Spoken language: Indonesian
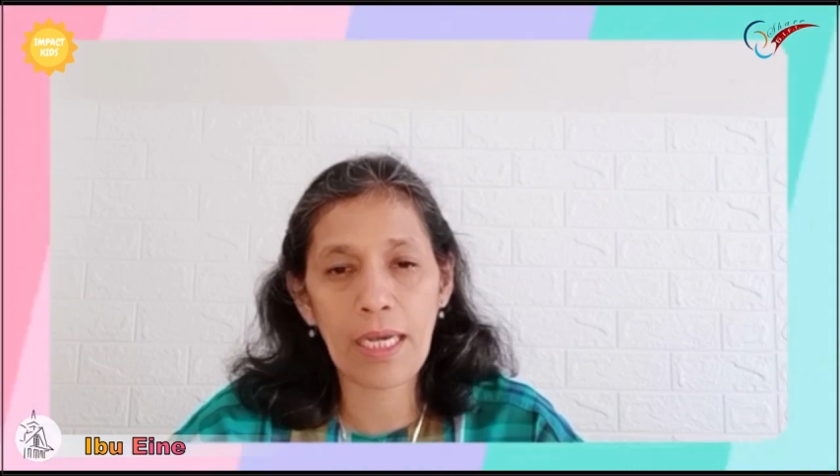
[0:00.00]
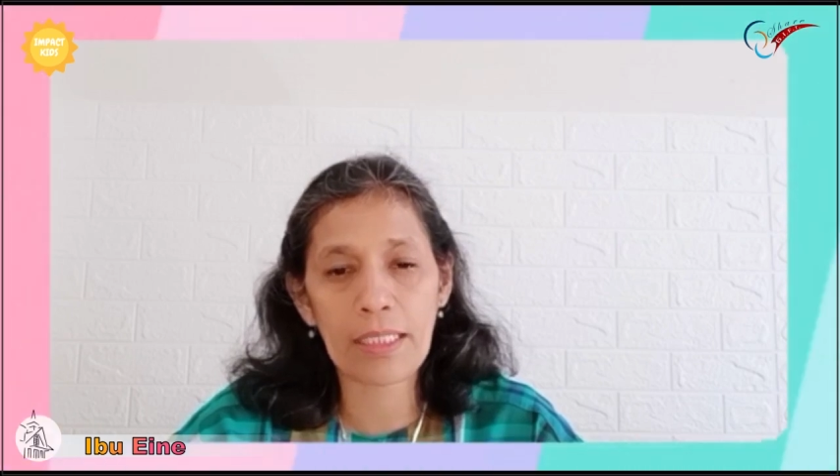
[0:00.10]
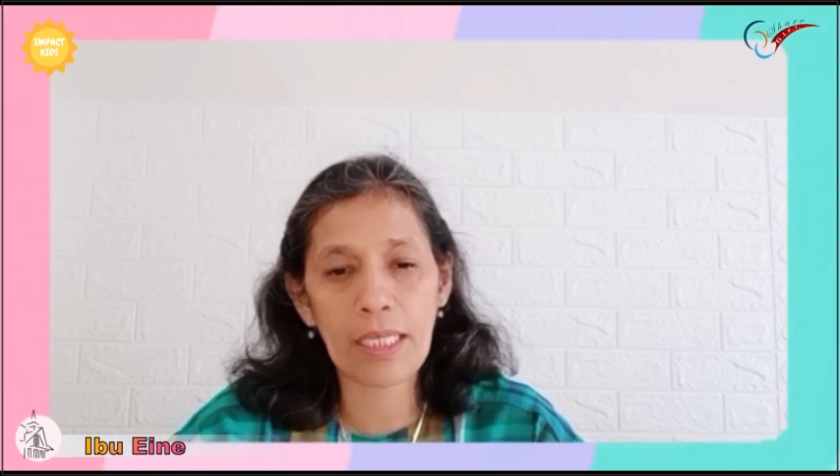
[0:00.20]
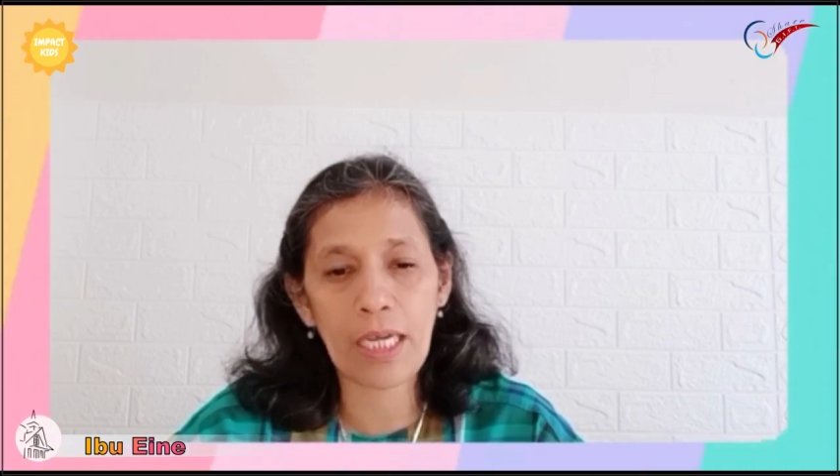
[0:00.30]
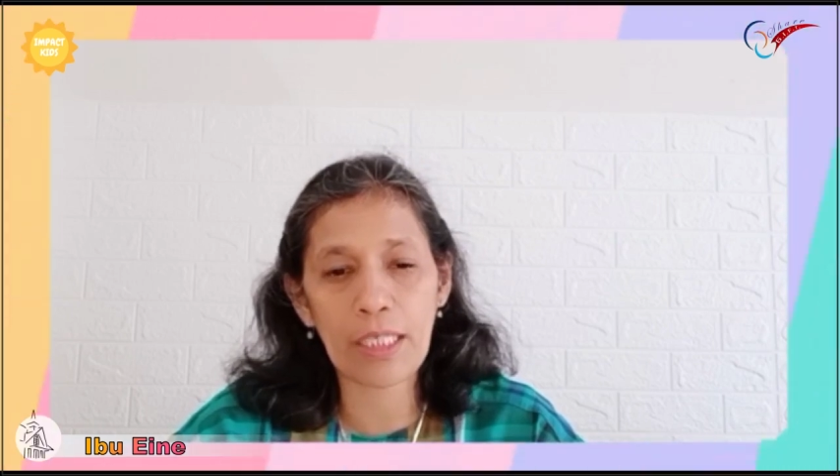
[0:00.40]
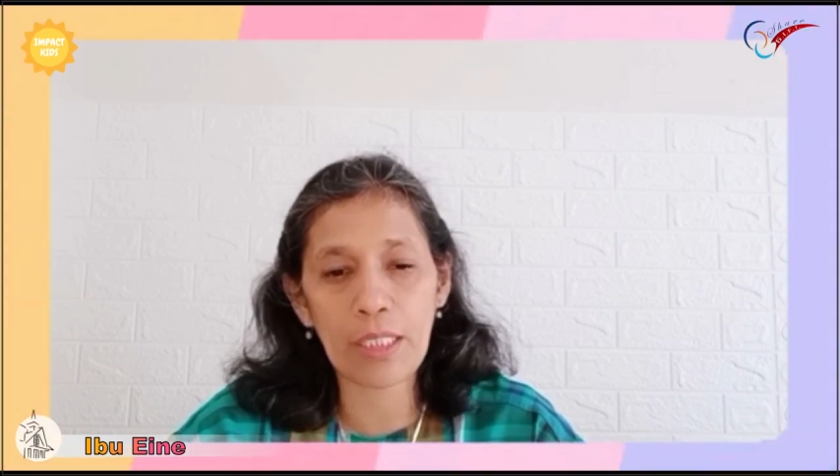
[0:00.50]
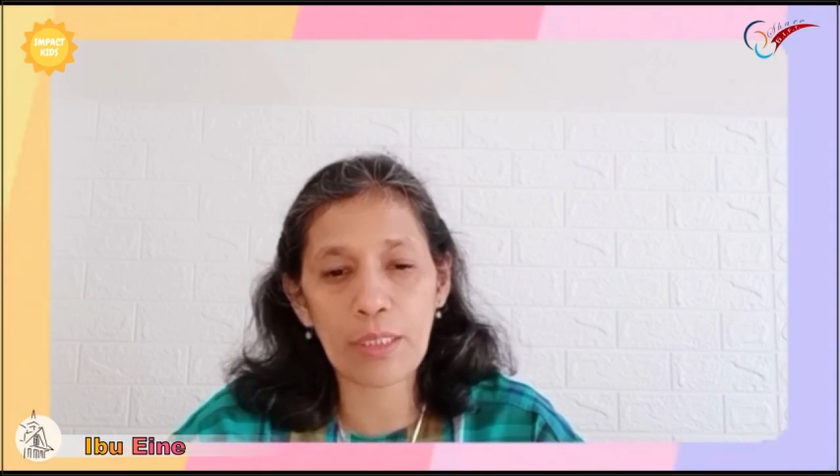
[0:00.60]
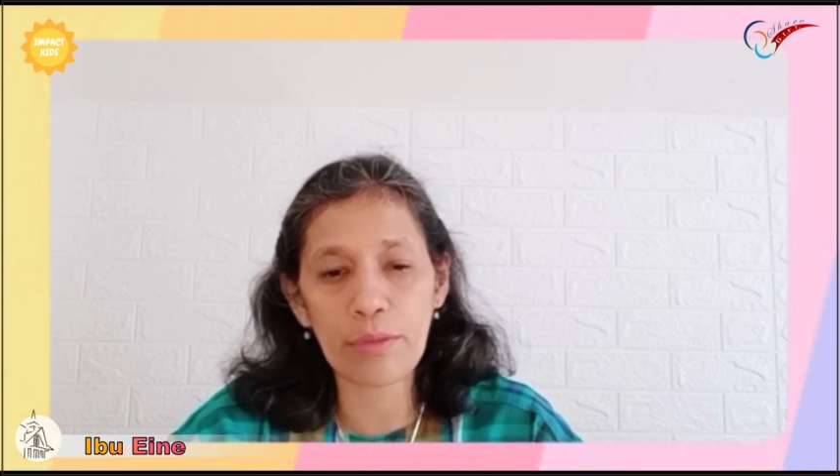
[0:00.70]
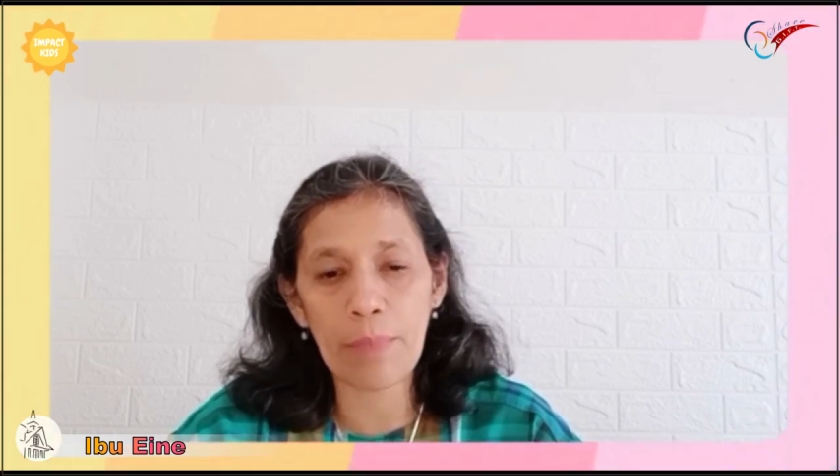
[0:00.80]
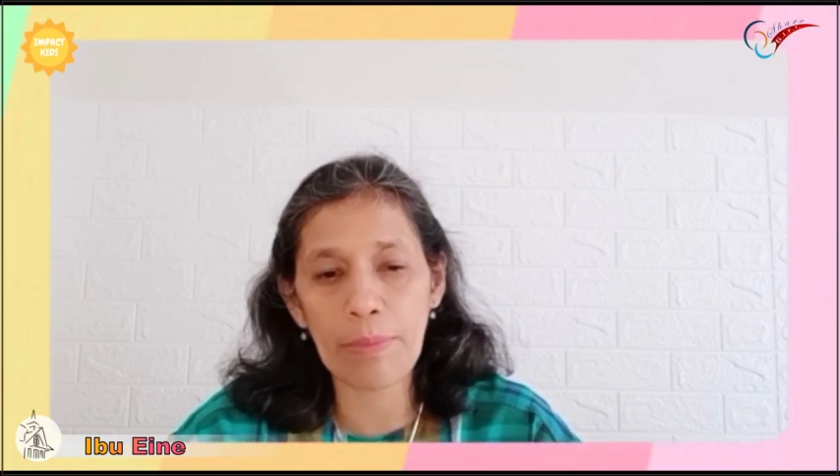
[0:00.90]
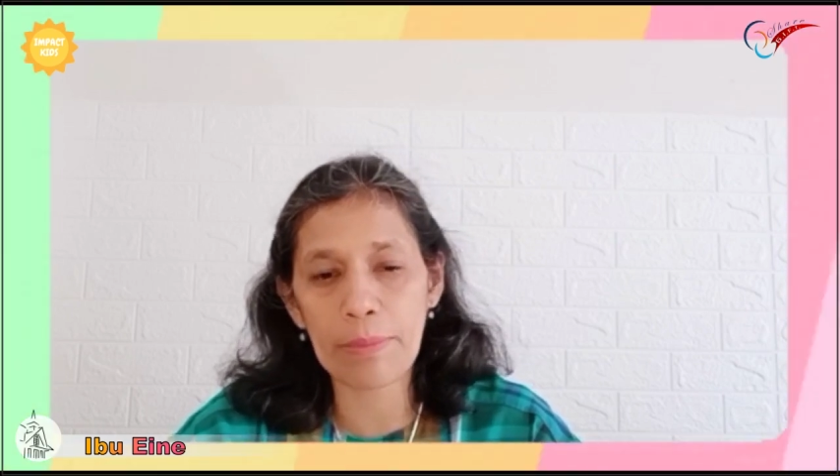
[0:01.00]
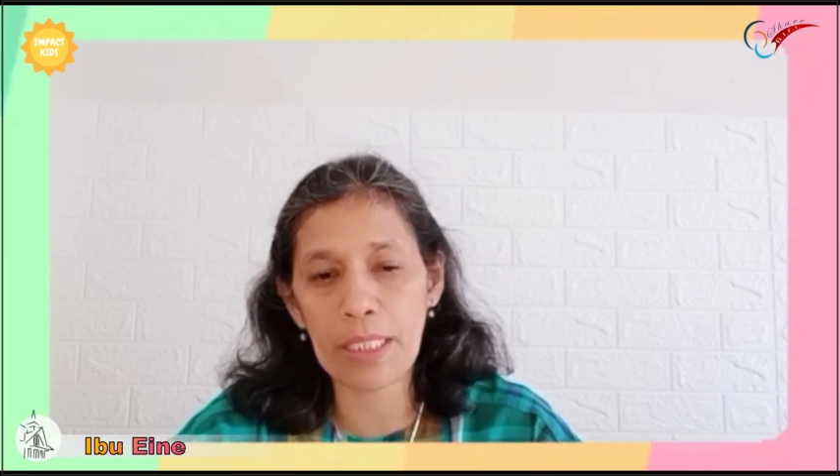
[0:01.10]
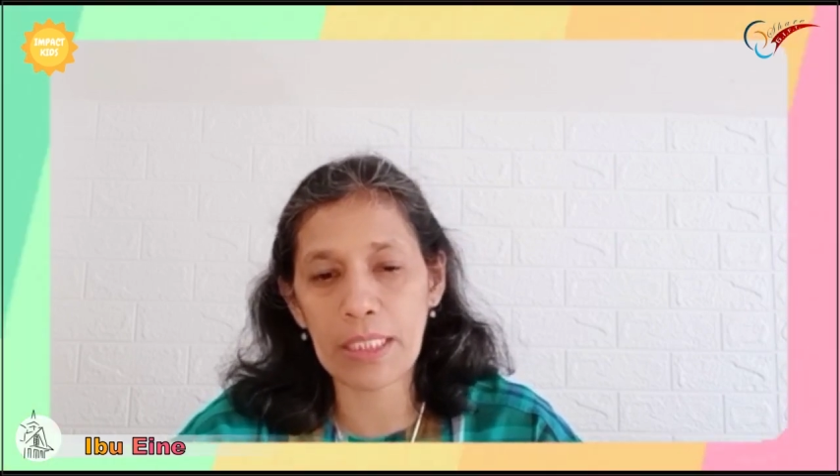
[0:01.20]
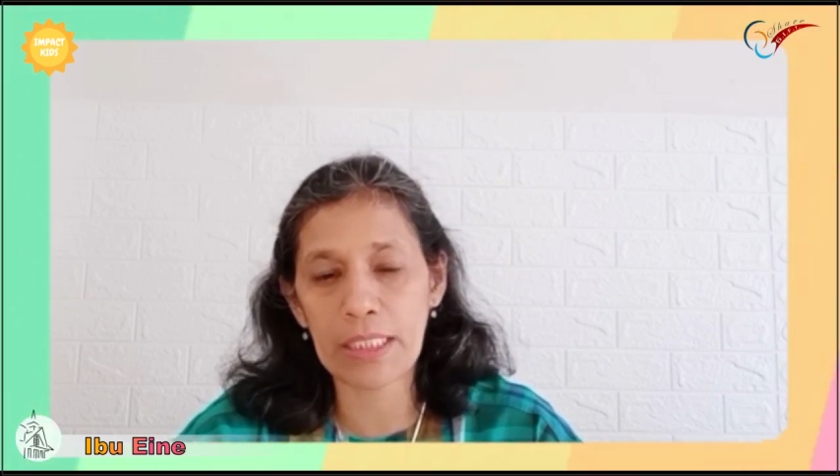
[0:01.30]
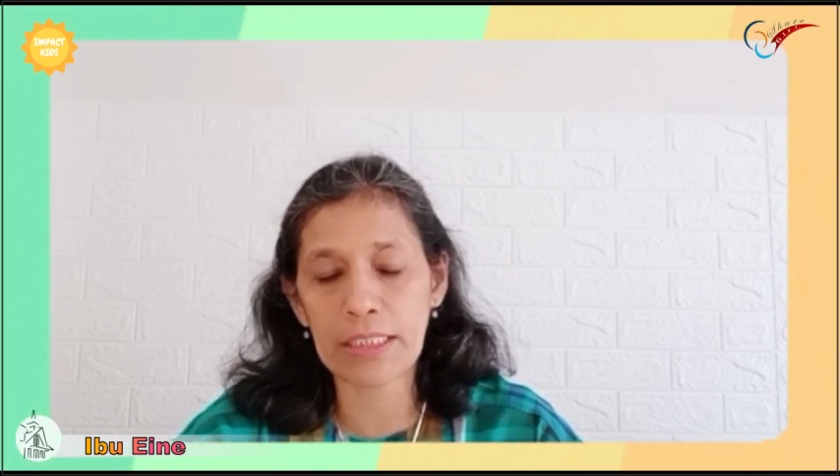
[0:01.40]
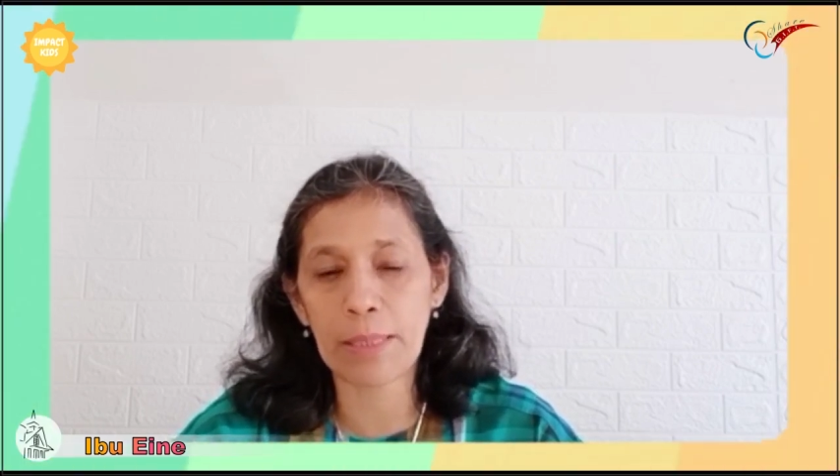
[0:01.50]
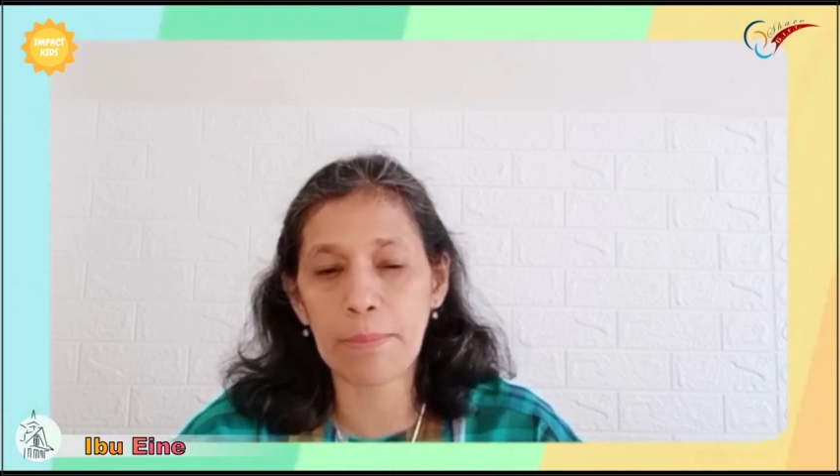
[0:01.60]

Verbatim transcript: anak-anakku, apabila kita